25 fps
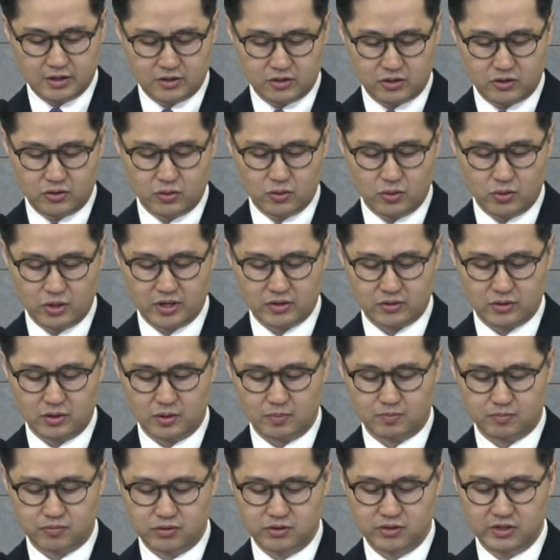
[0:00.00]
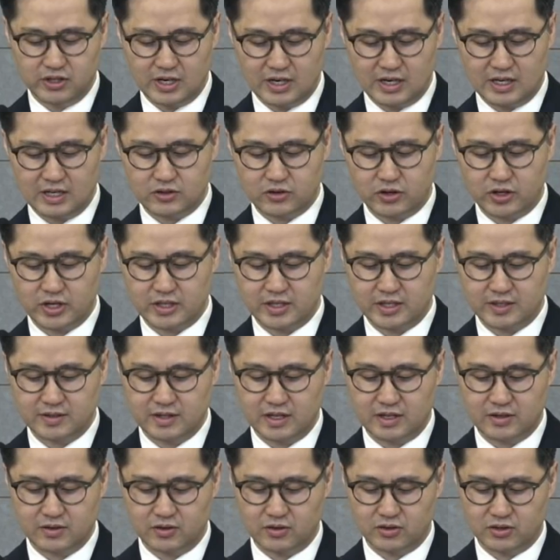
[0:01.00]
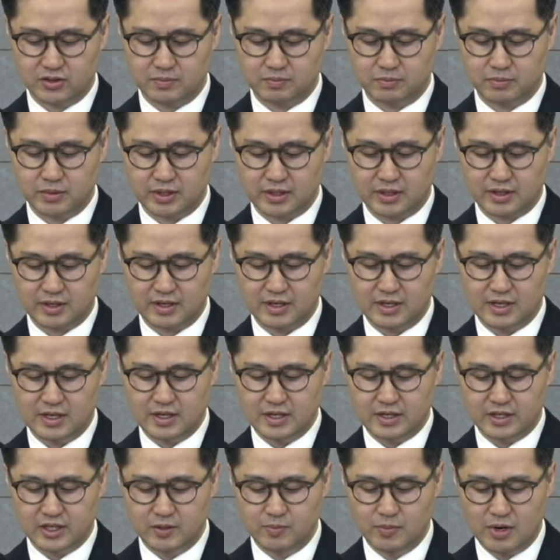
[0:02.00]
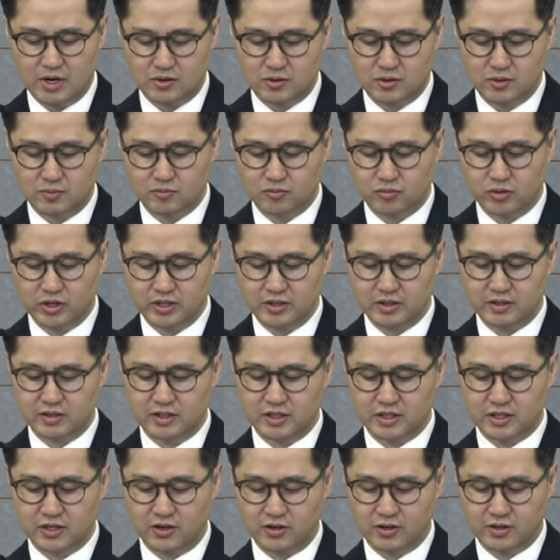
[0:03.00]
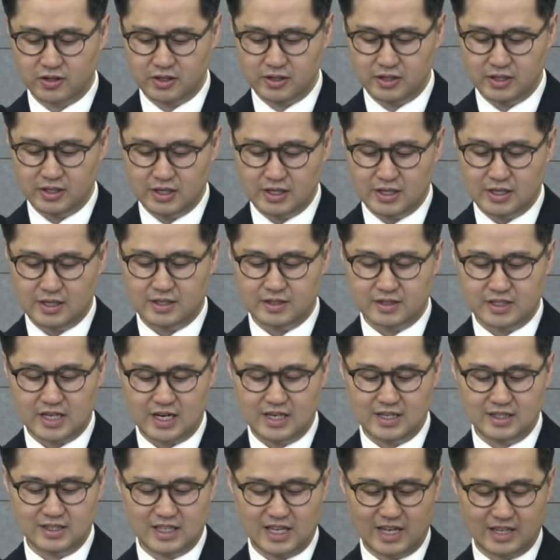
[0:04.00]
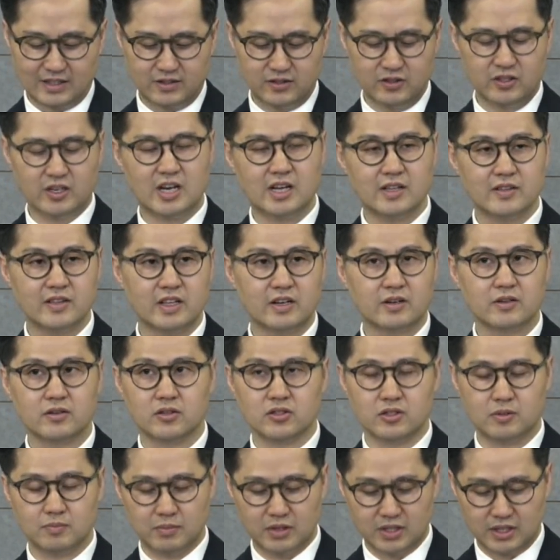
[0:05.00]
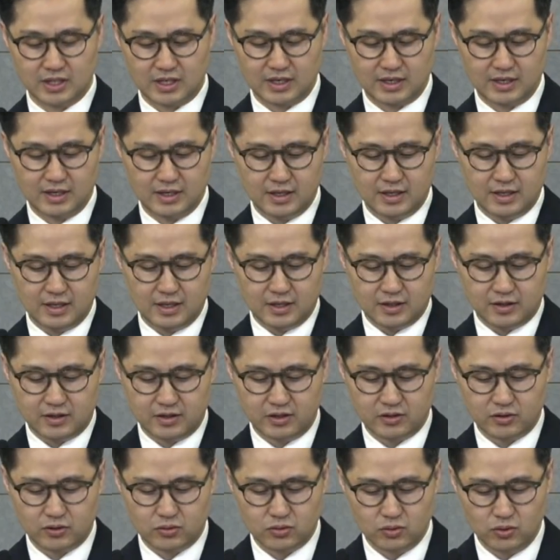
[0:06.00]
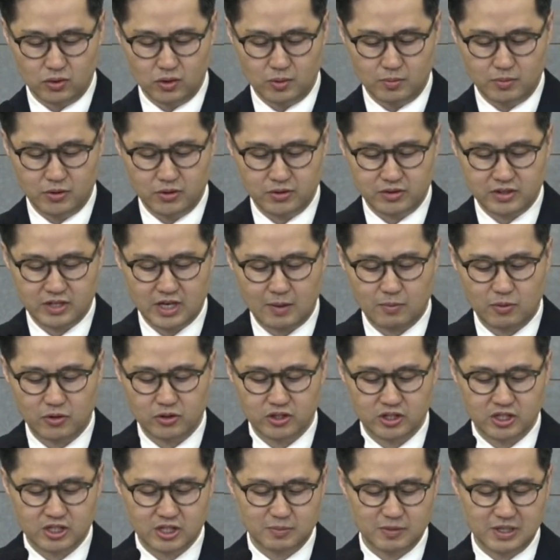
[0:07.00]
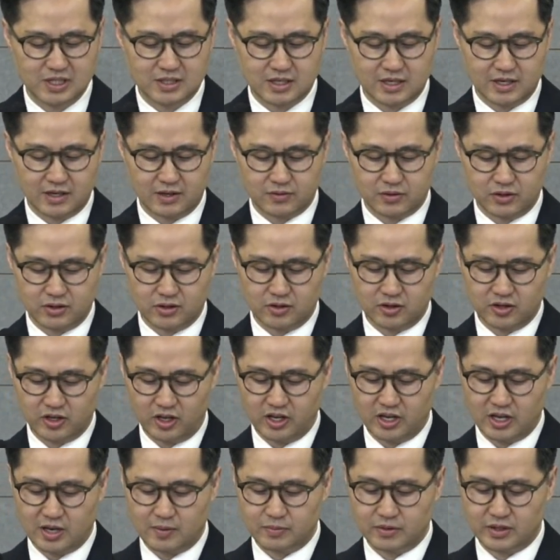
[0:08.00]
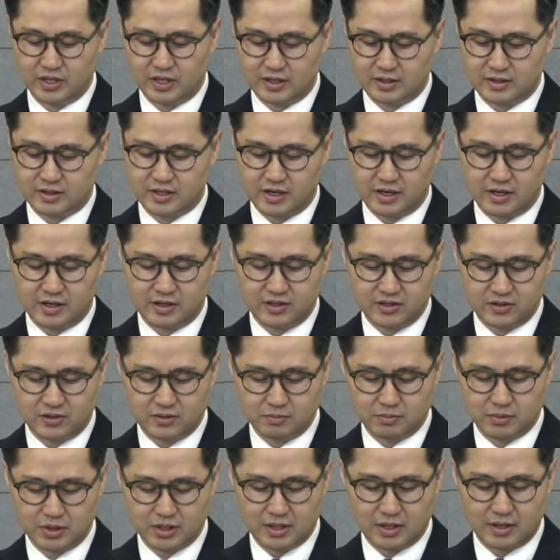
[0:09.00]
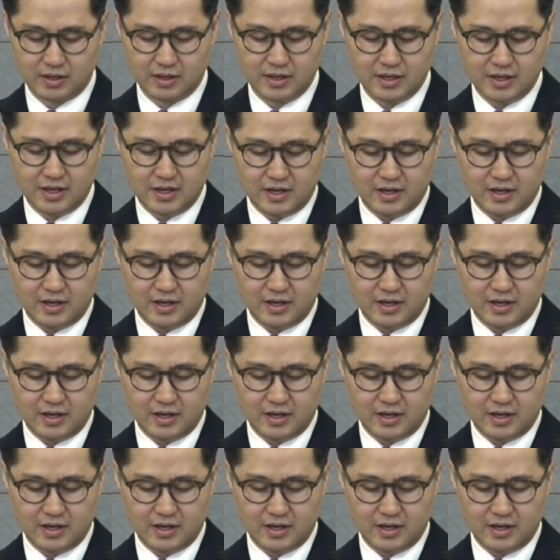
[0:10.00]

지옥에서 불살라져야 된다는 것입니다. 이만큼 우리는 이 혀를 잘 다스려야 한다는 것입니다. 그래서 솔로몬은 잠언 21장에서 이렇게 얘기합니다. 제가 읽겠습니다.